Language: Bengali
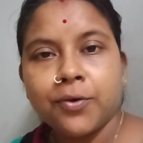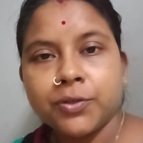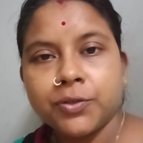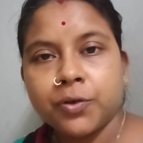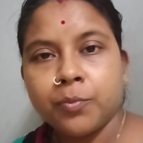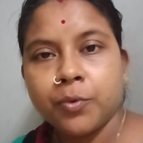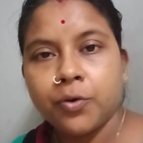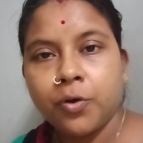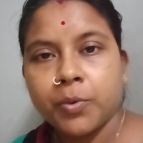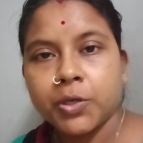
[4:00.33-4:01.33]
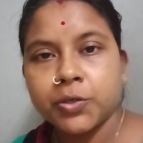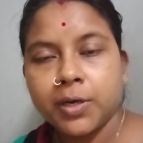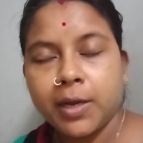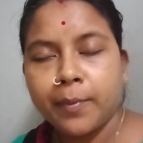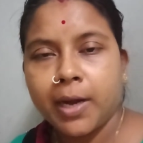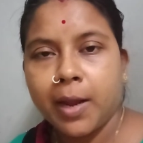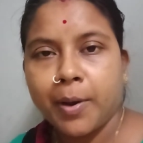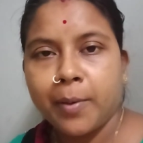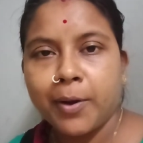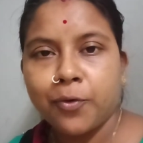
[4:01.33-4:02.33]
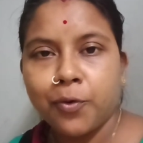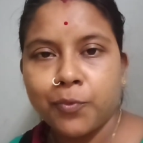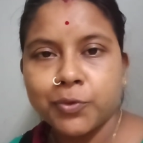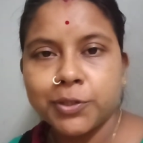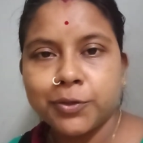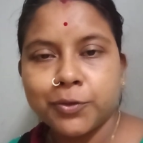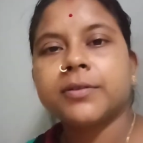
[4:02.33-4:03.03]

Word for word: এখন যখন বললো অপারেশন লাগবে না আমার মা খুব খুশি